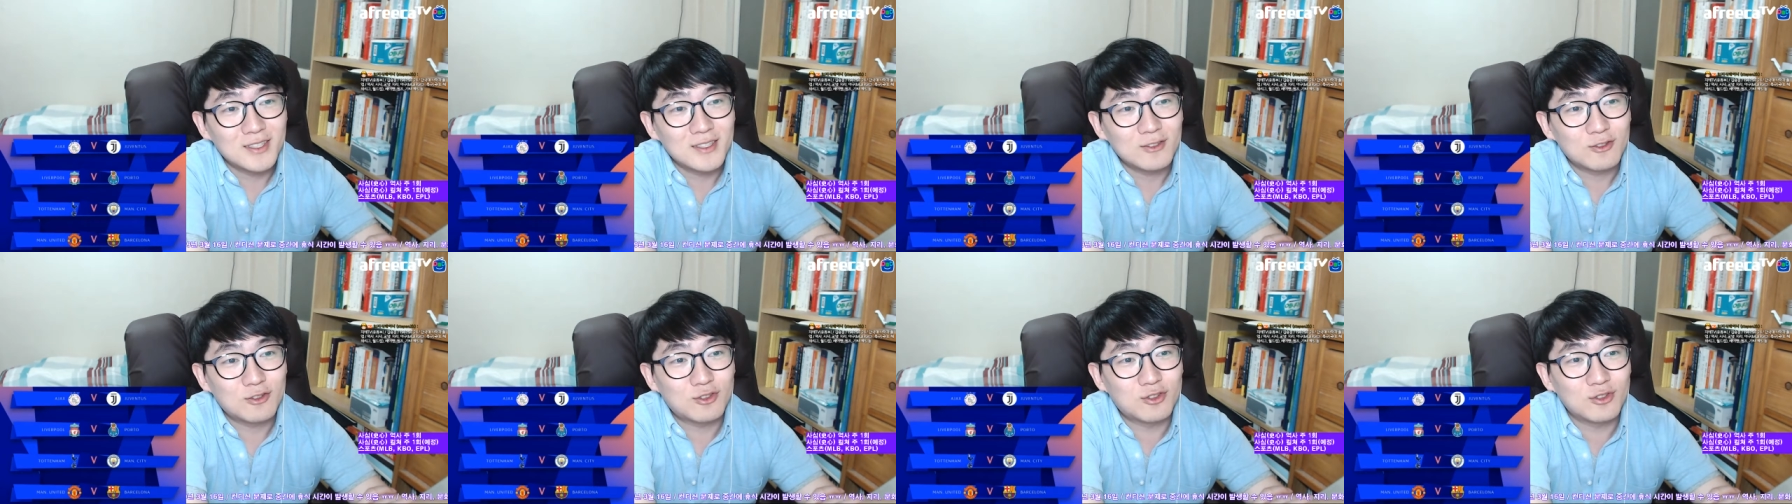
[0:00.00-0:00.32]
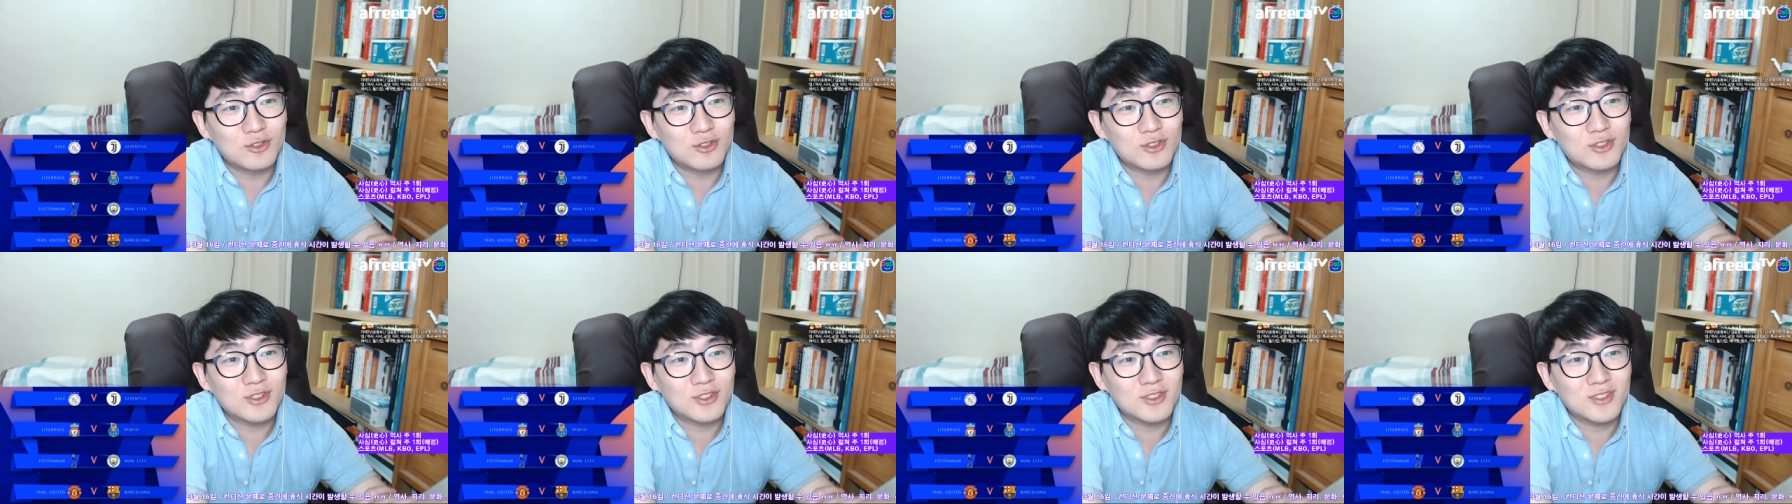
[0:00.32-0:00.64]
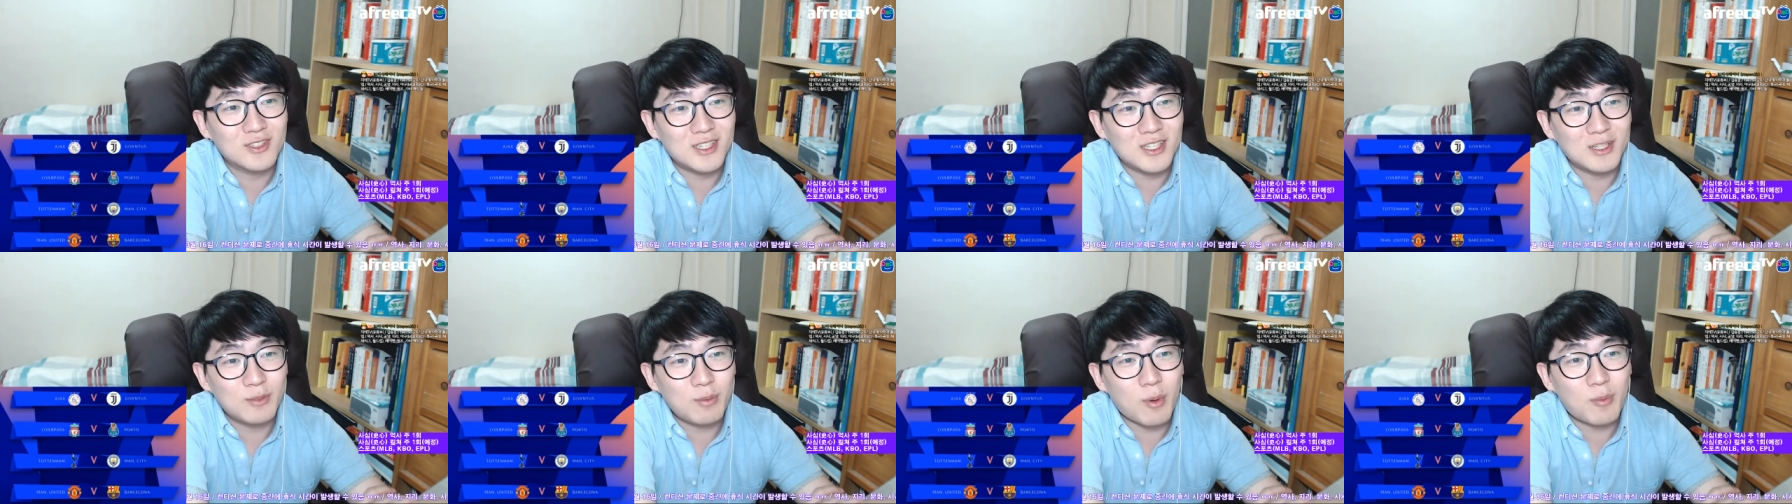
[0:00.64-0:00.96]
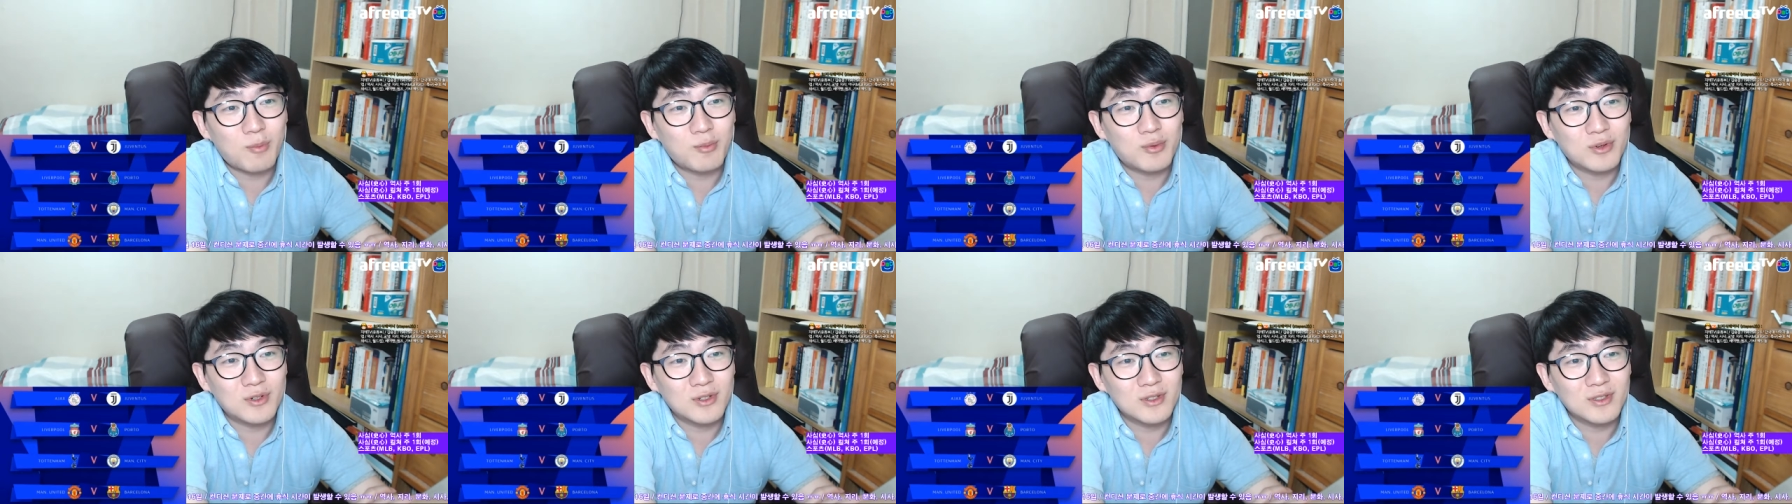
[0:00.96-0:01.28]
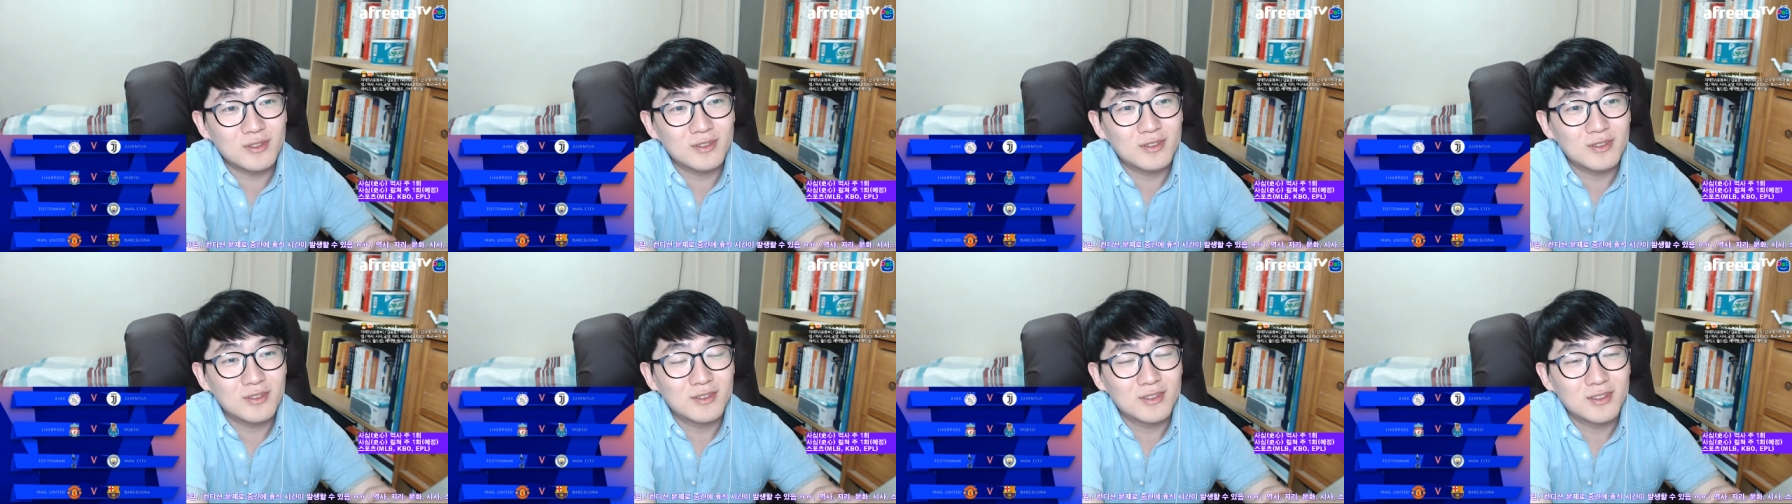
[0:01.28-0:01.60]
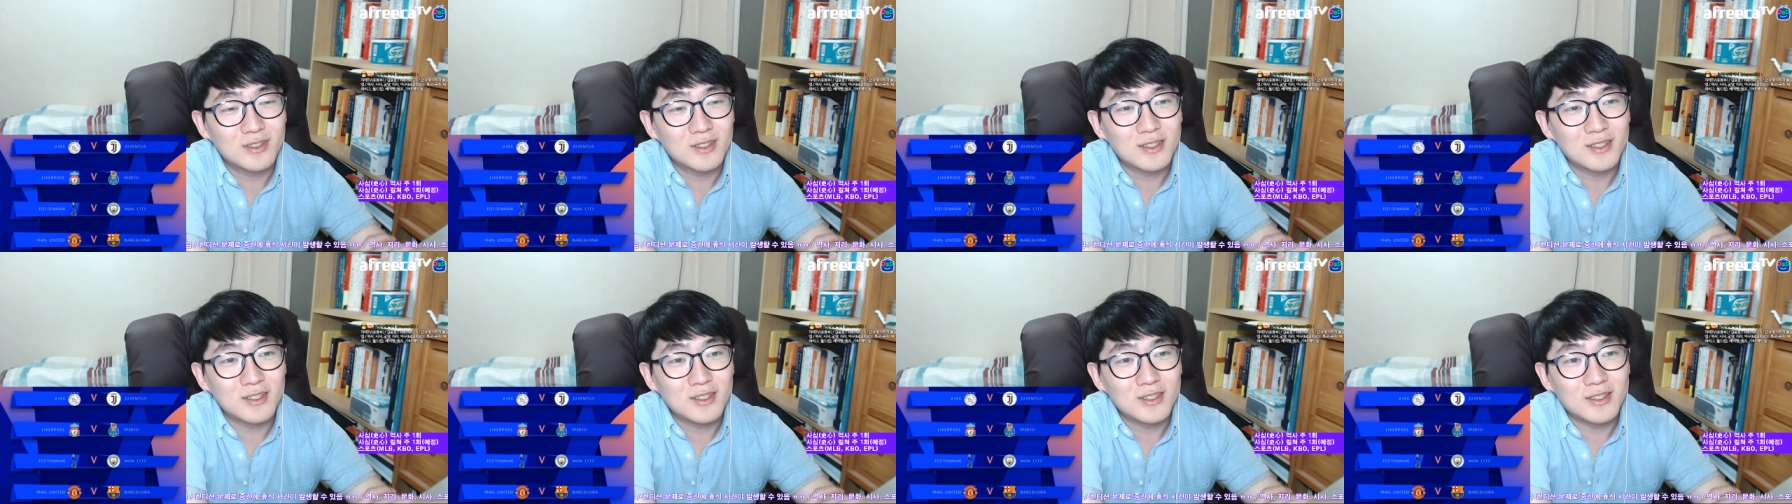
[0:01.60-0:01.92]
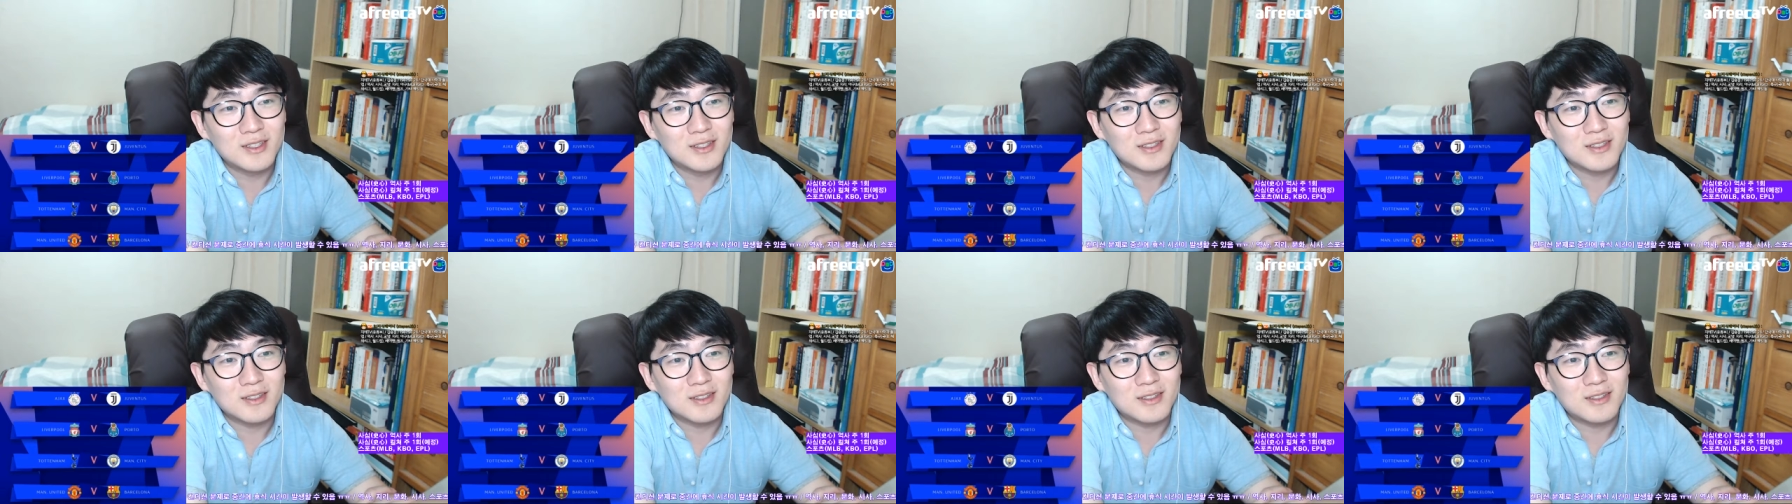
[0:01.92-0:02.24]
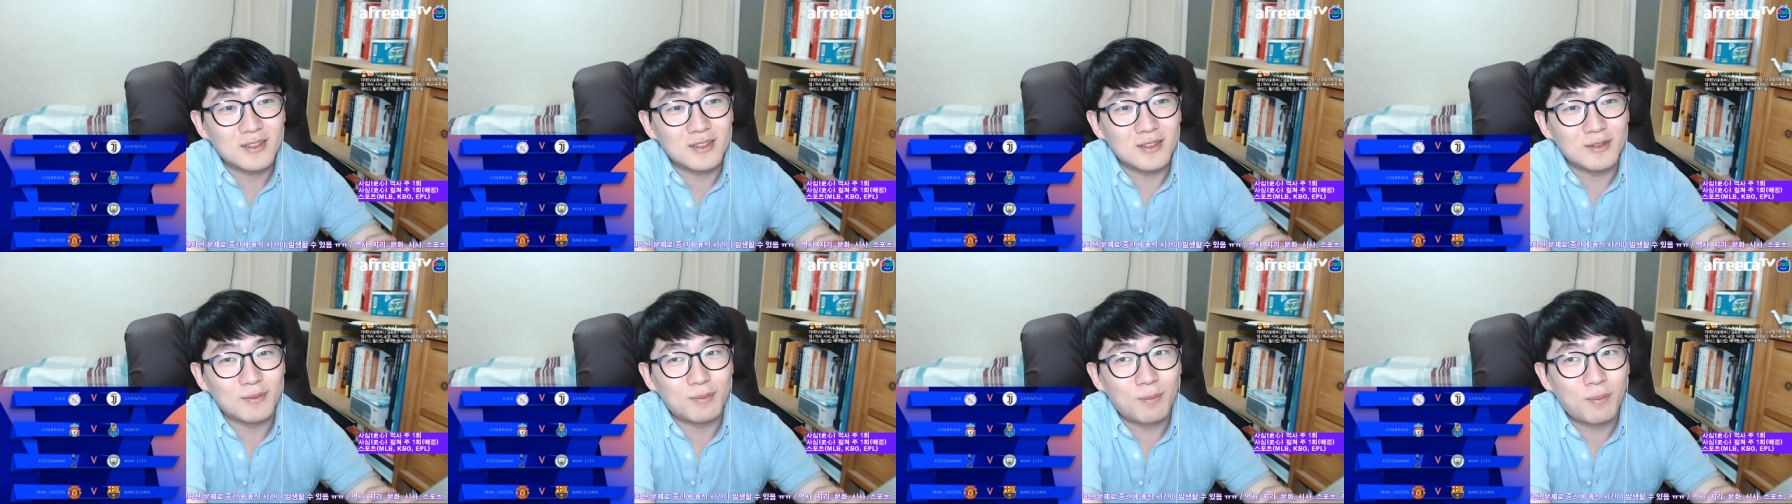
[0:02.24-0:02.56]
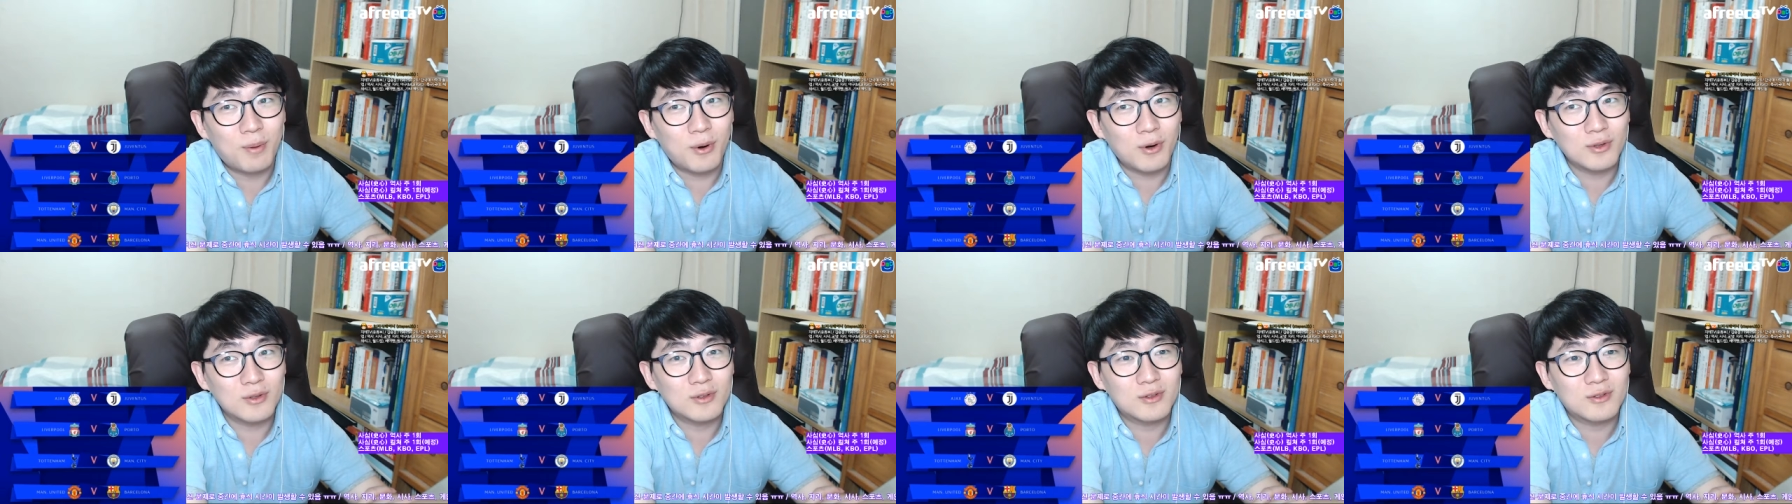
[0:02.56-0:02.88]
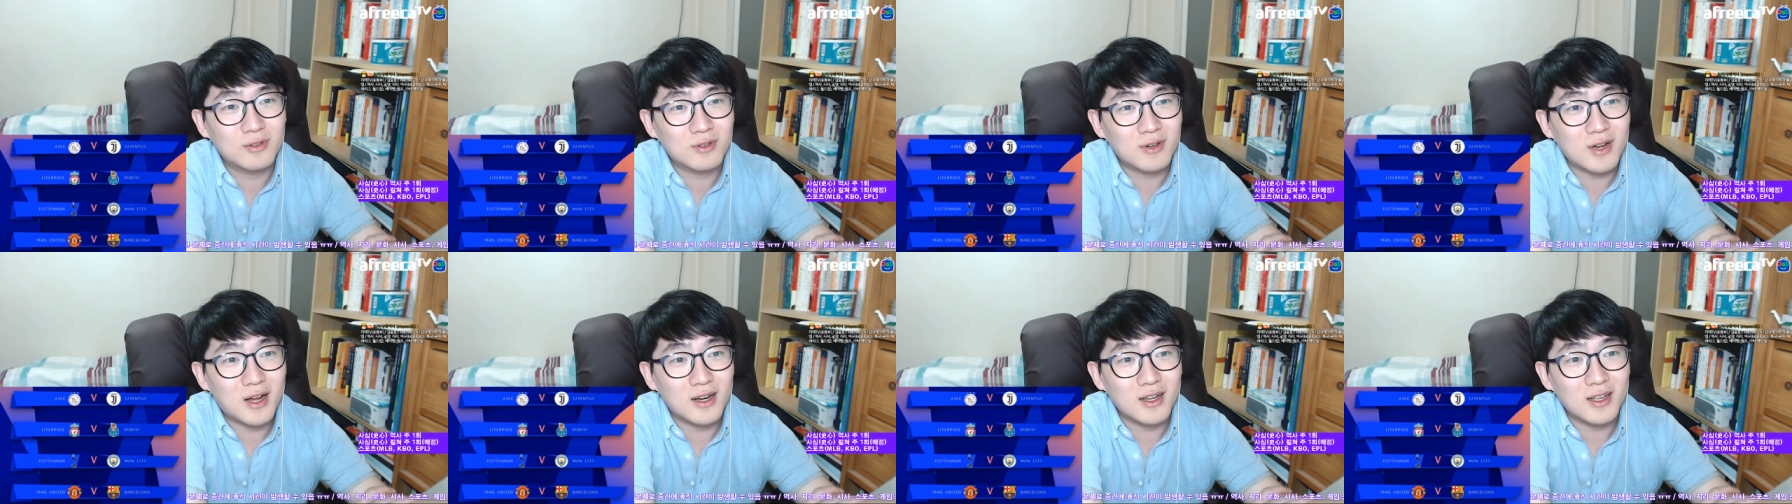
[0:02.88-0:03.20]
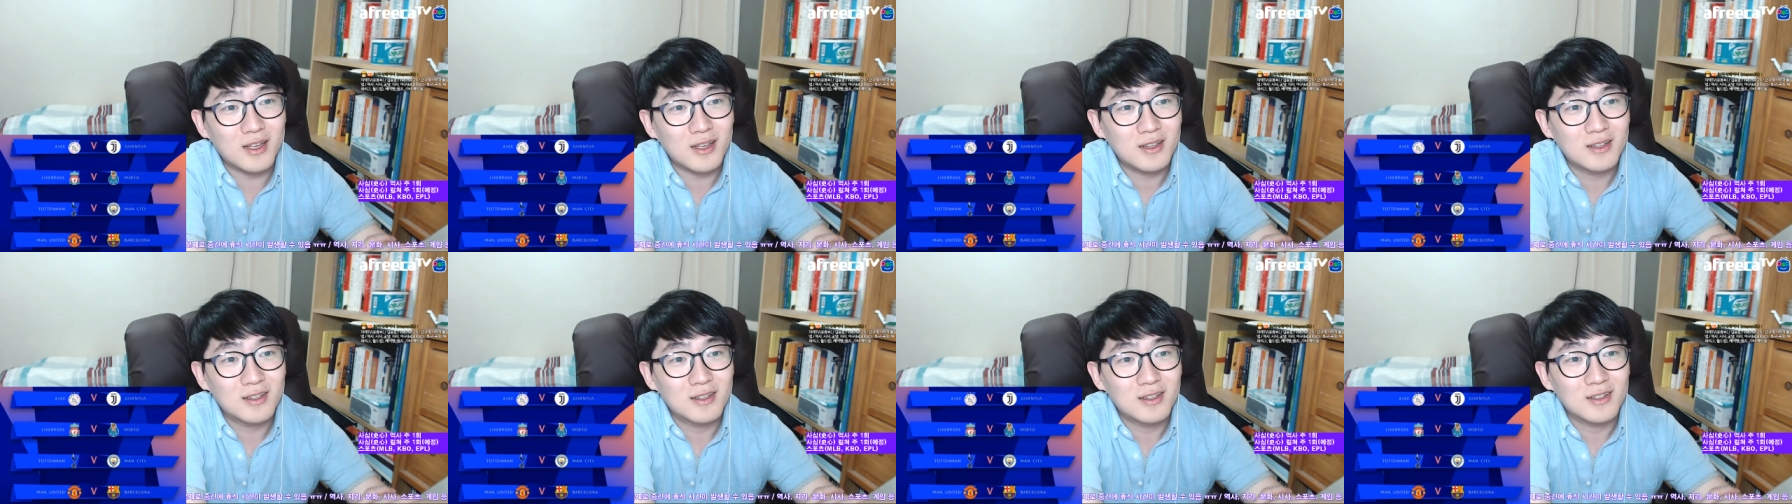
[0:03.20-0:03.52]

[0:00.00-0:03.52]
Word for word: 준우승 리버풀은 그 포르투갈의